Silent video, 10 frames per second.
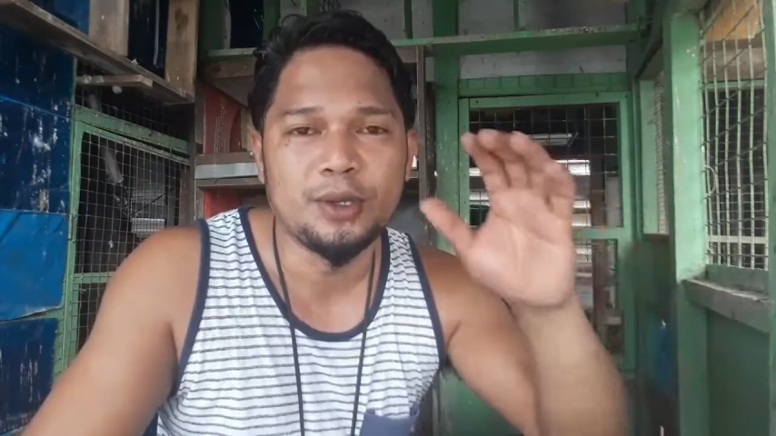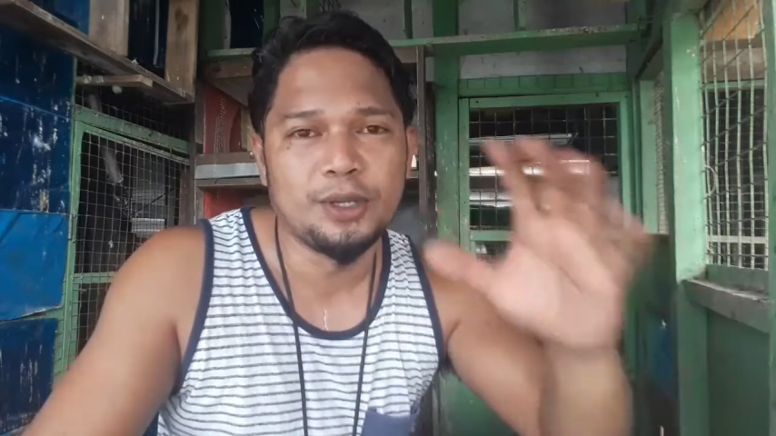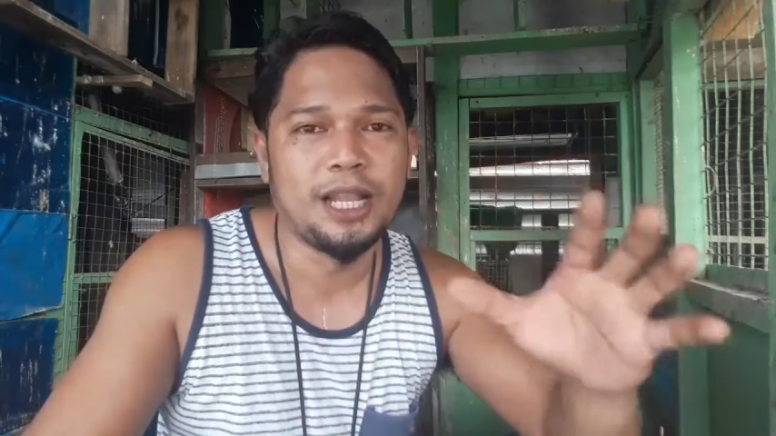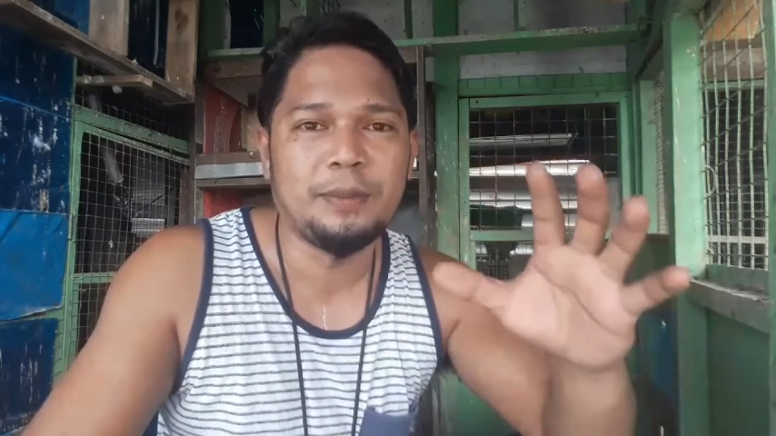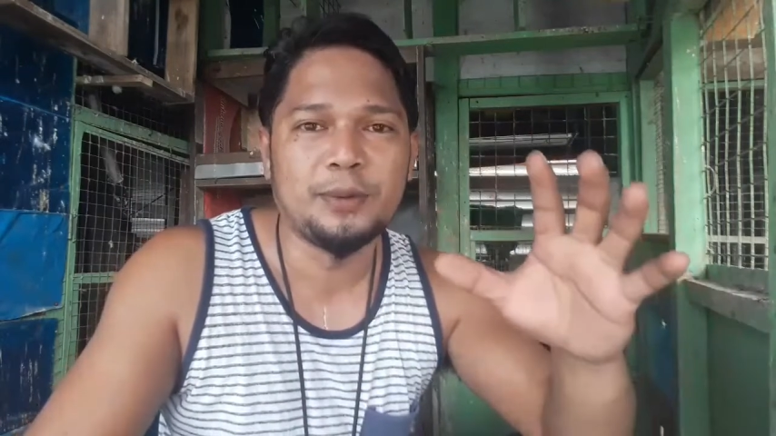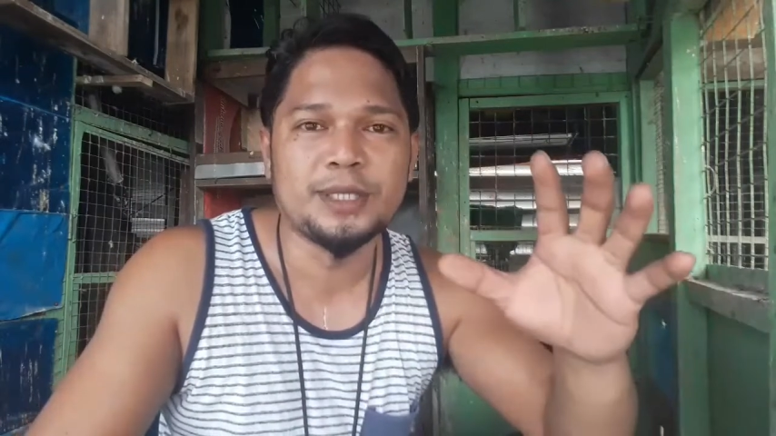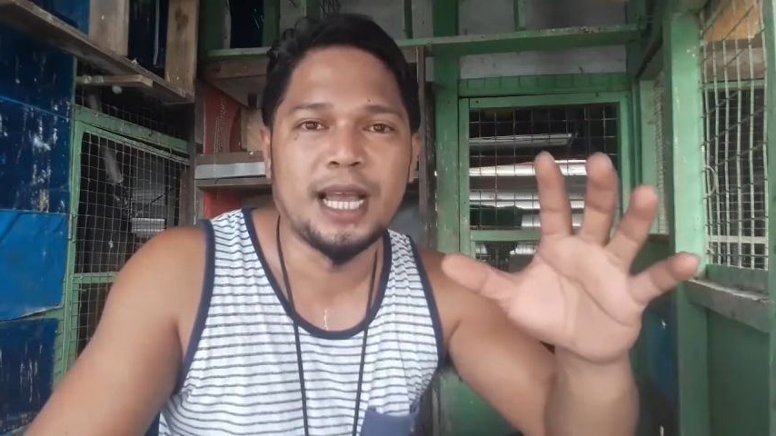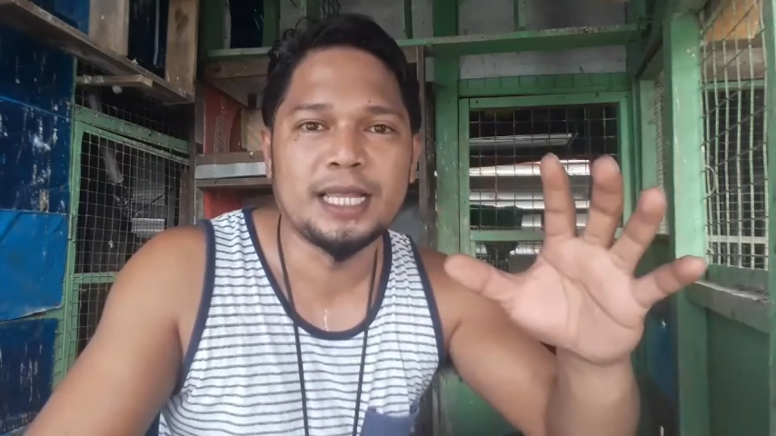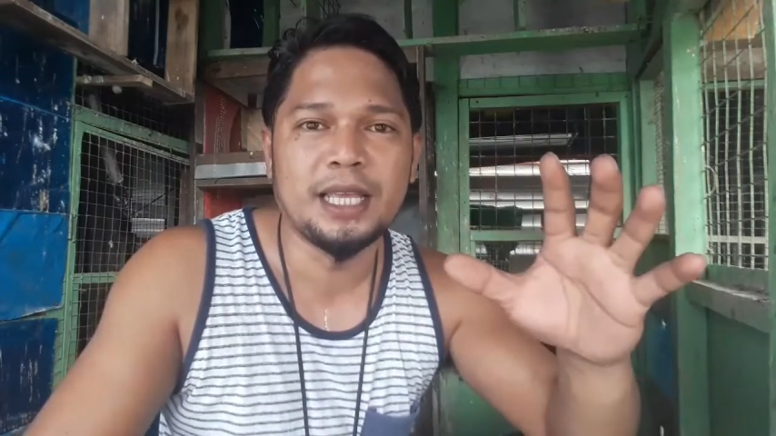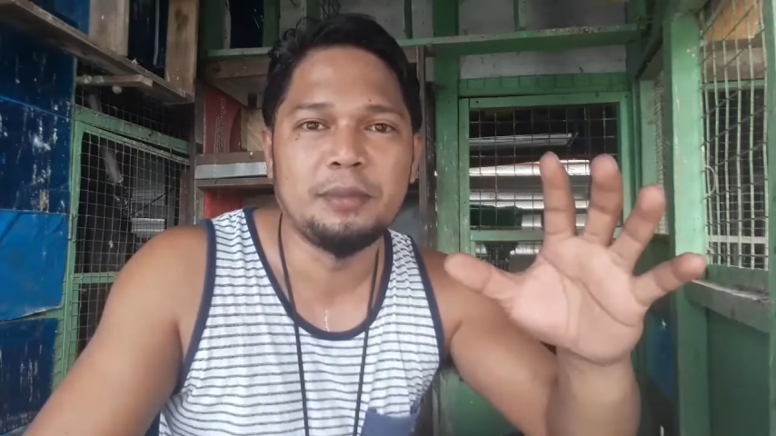Good luck po
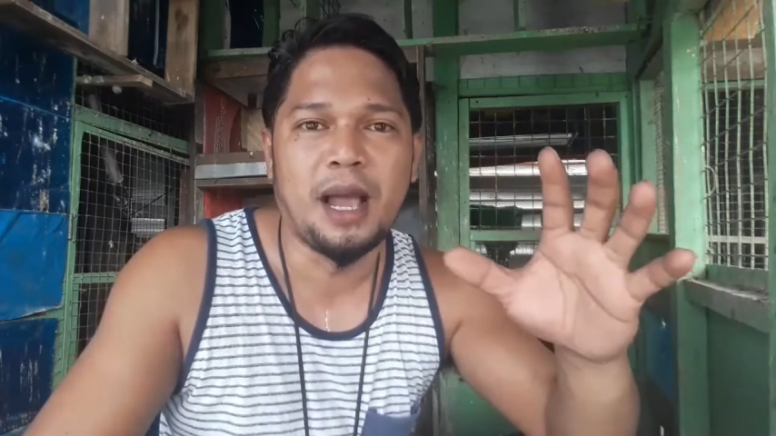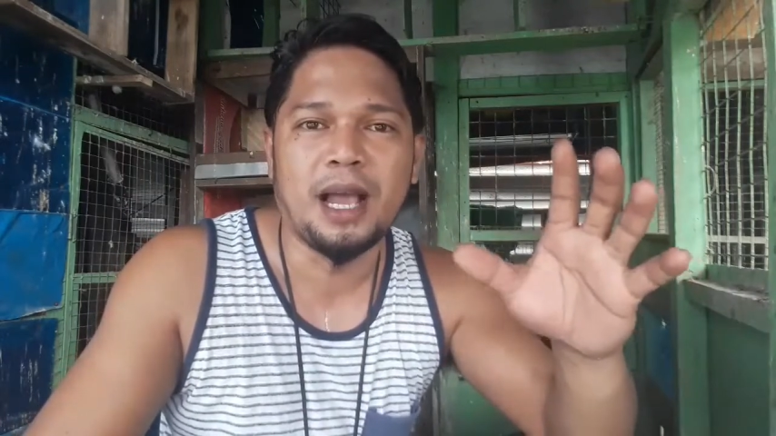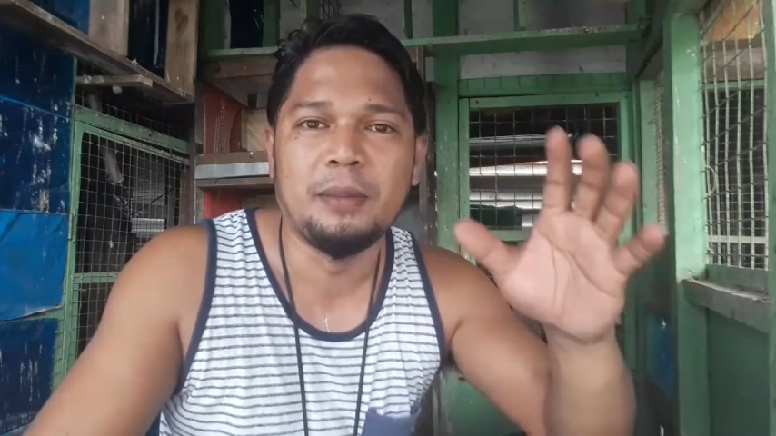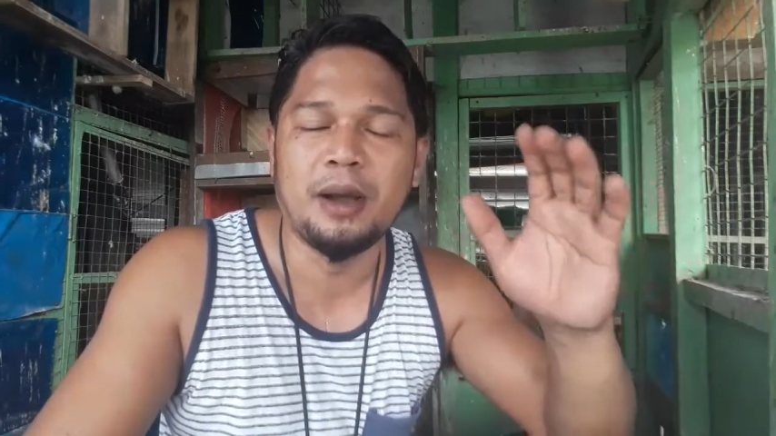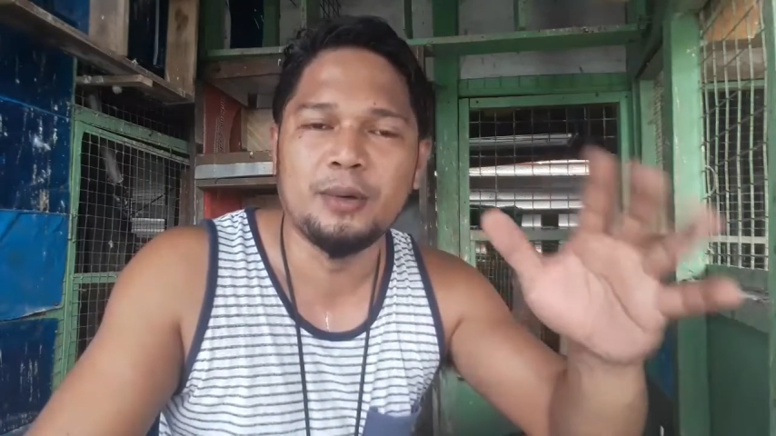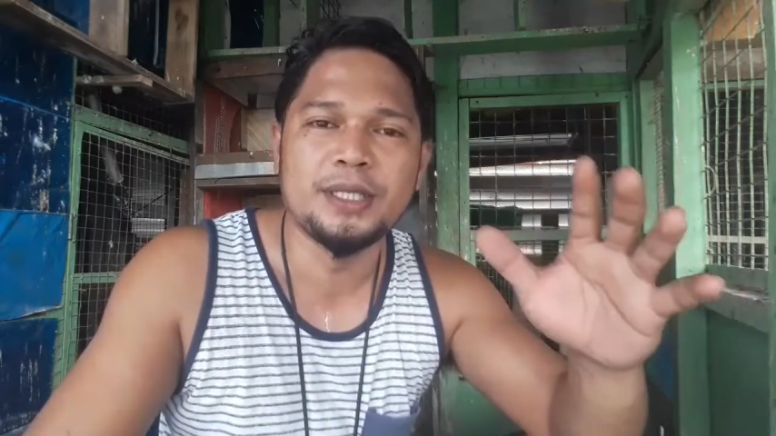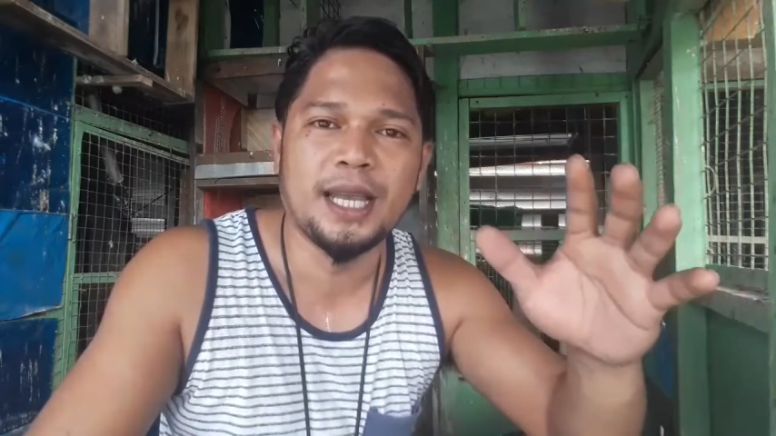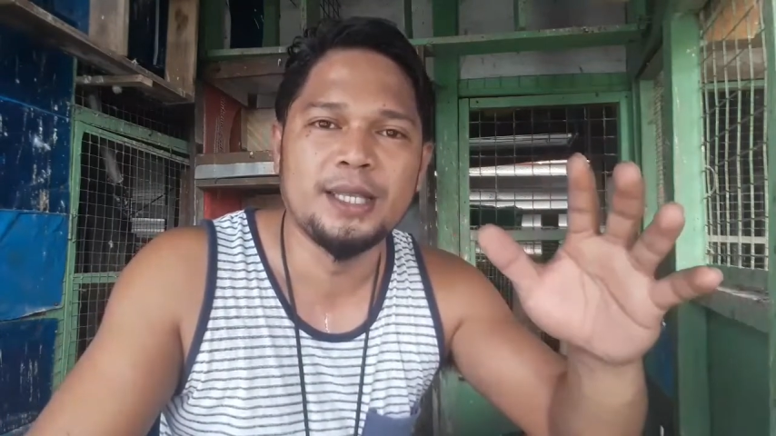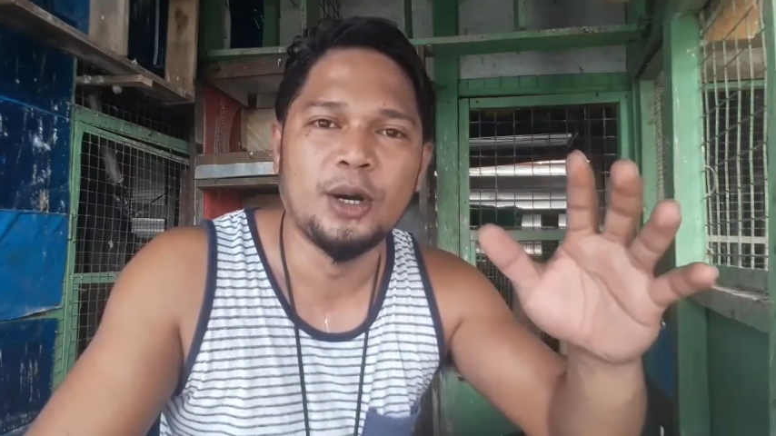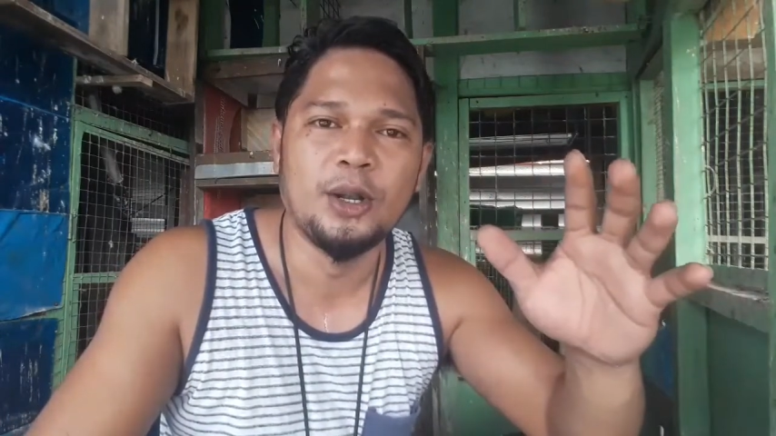sa atin mga kabagwis
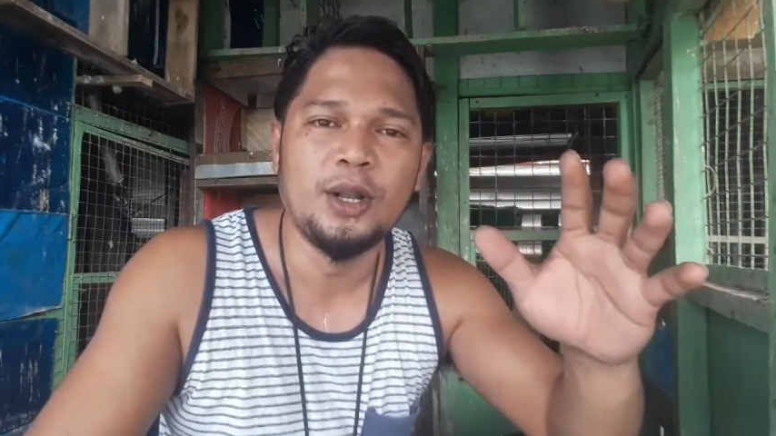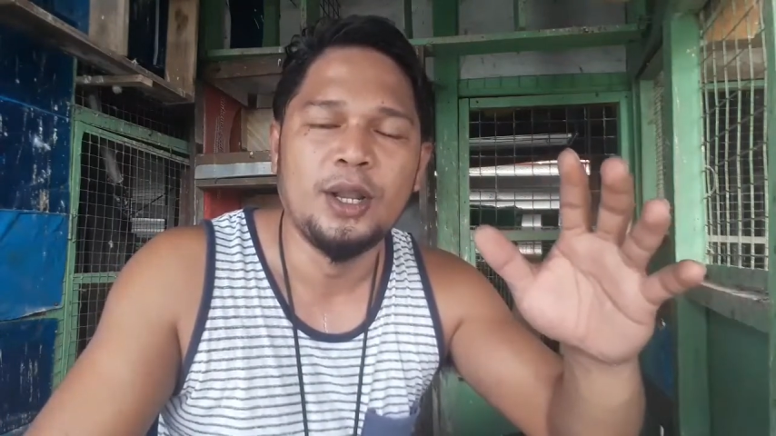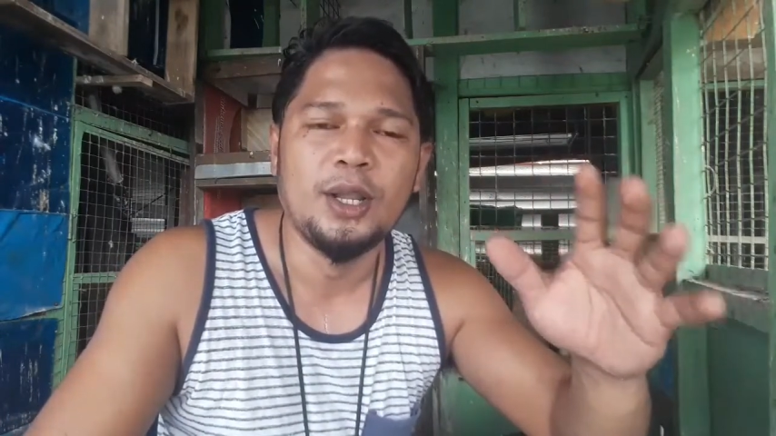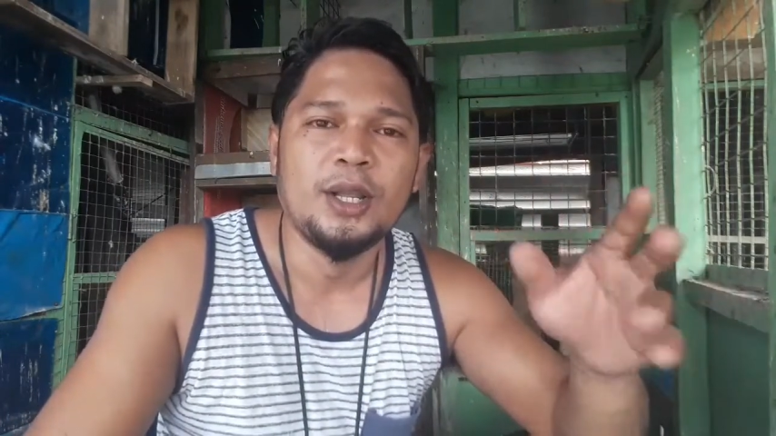idol.